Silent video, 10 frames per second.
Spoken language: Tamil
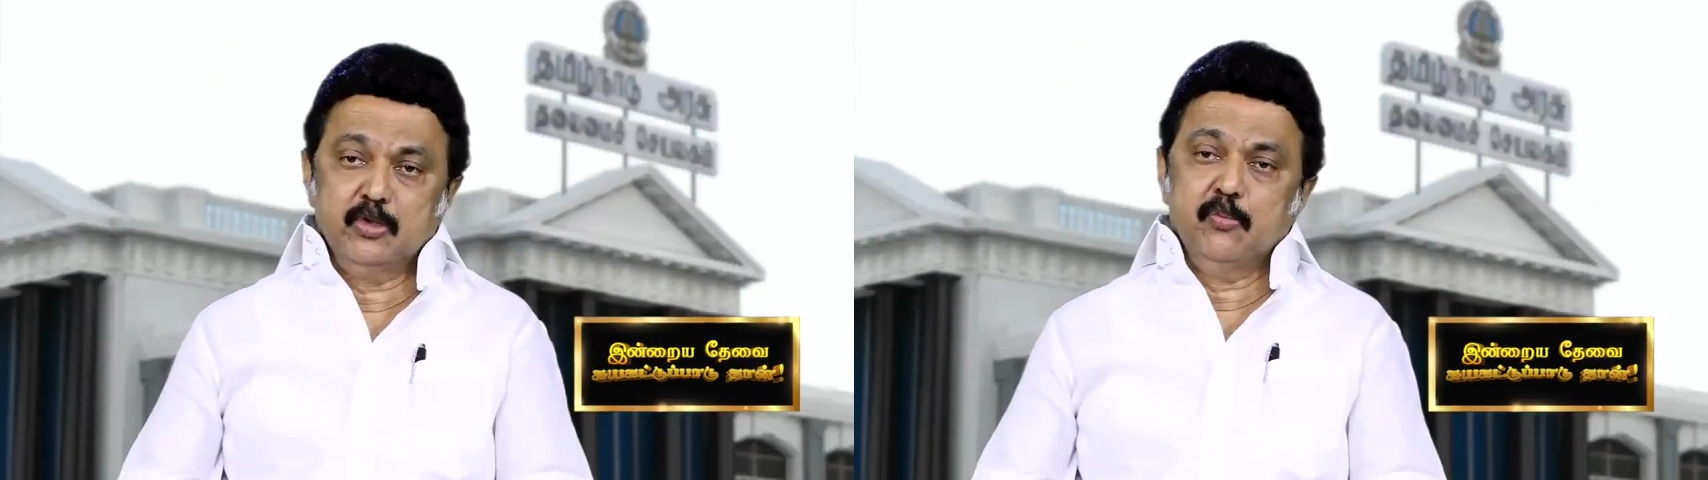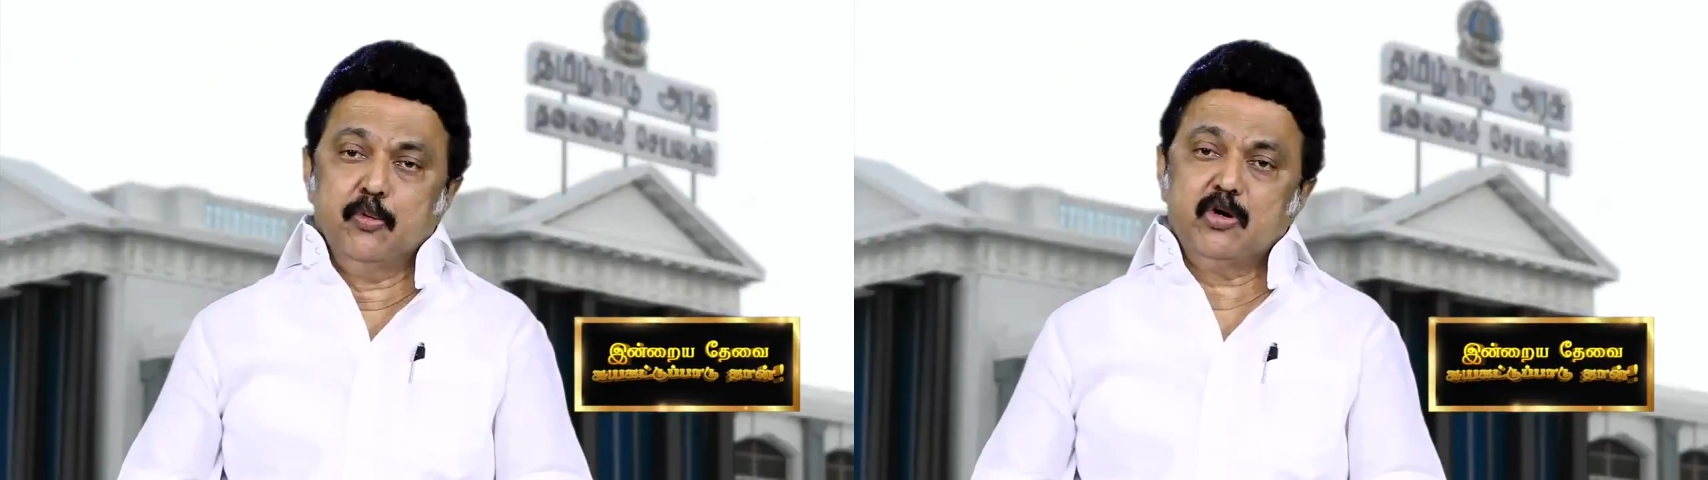
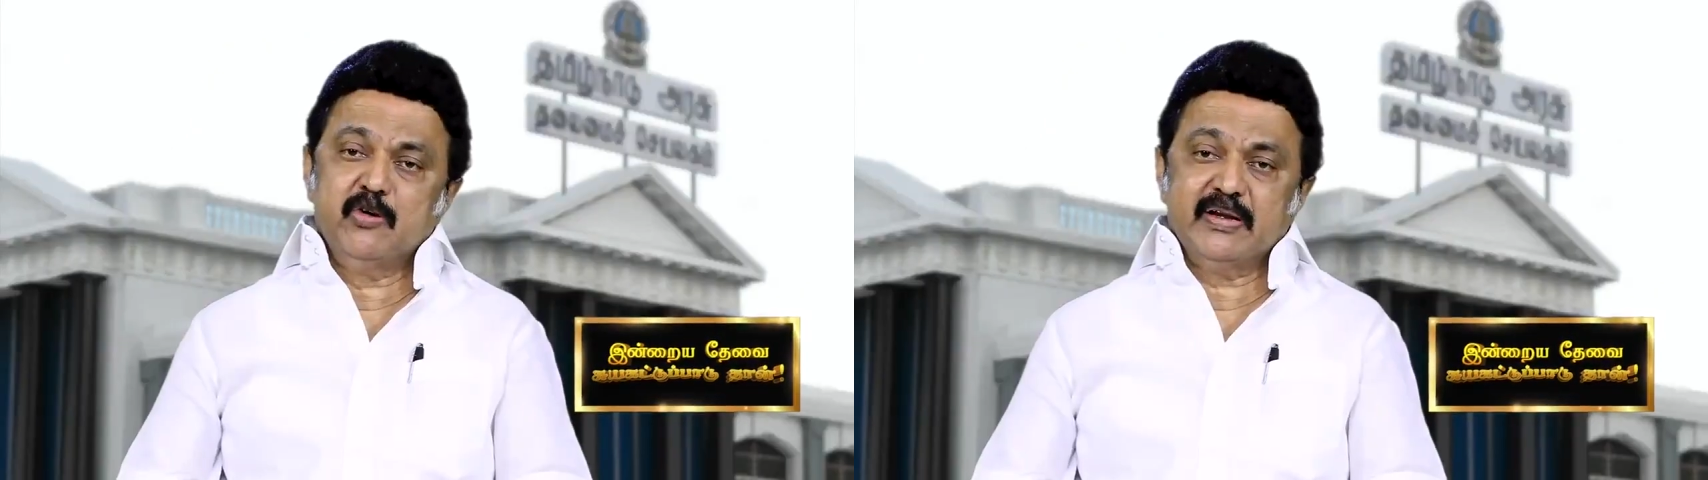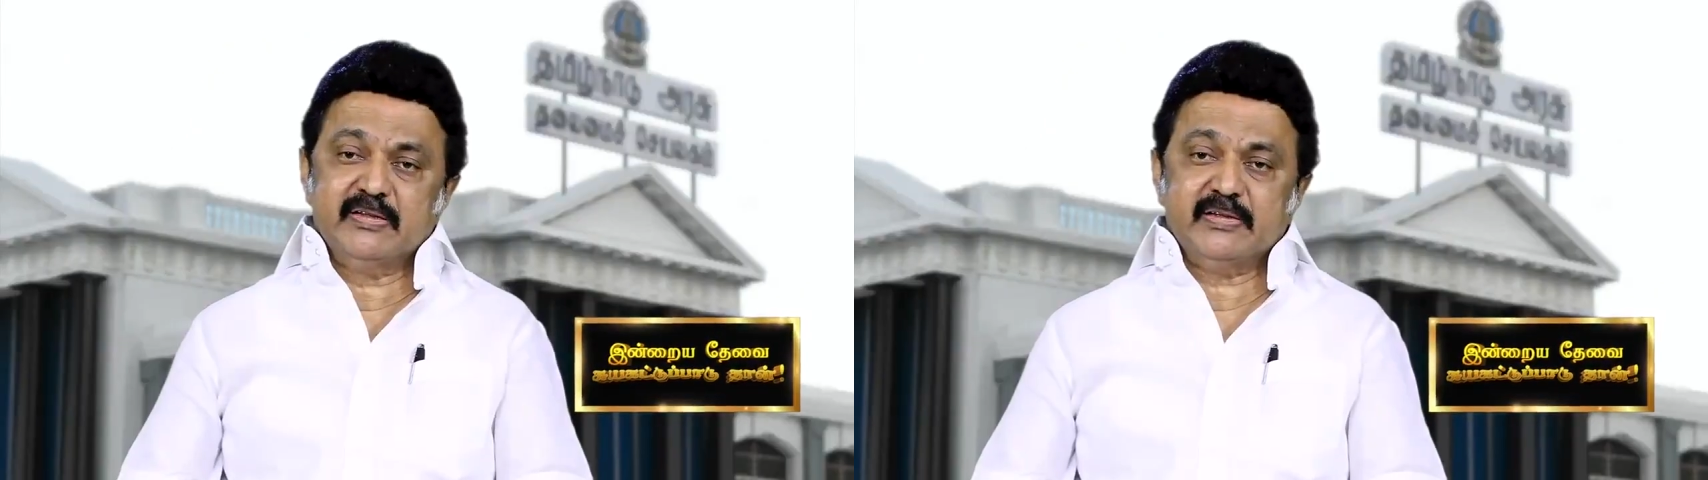பொது
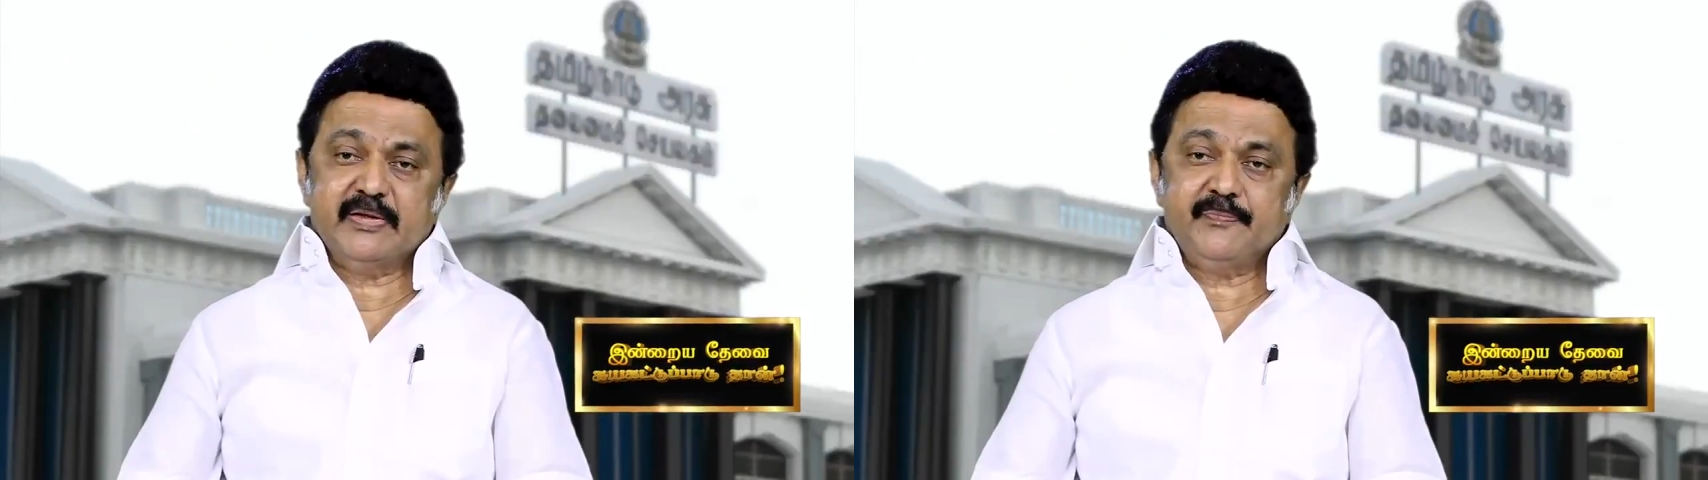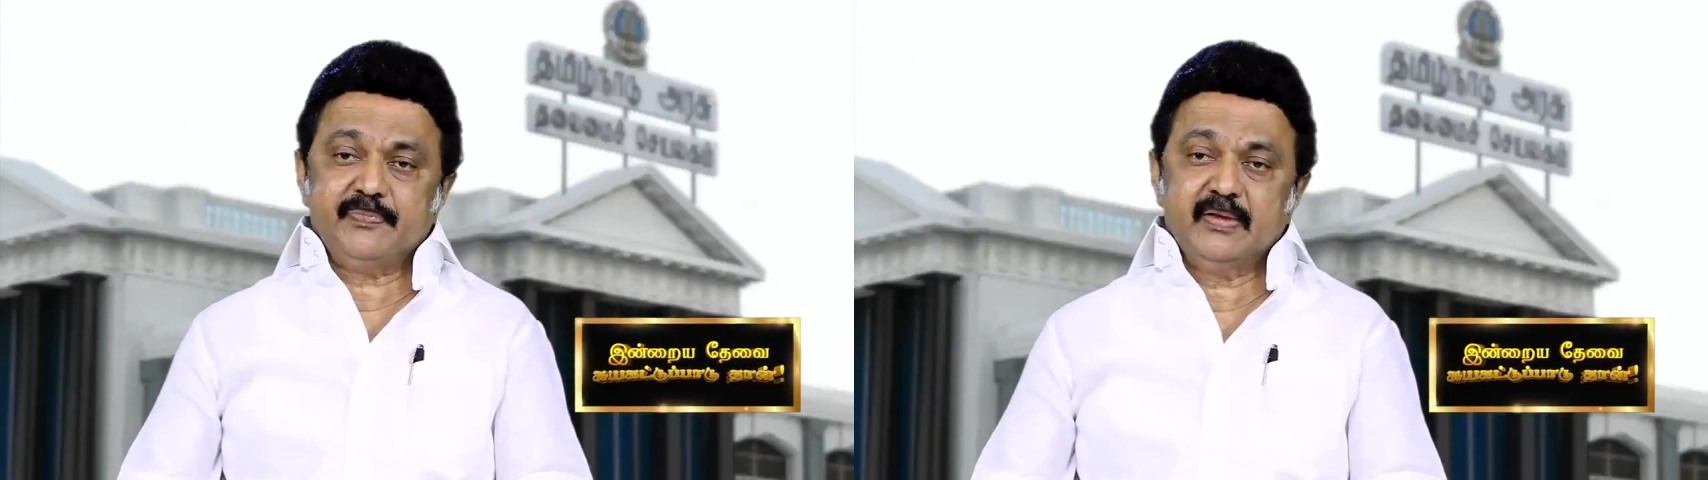போக்குவரத்து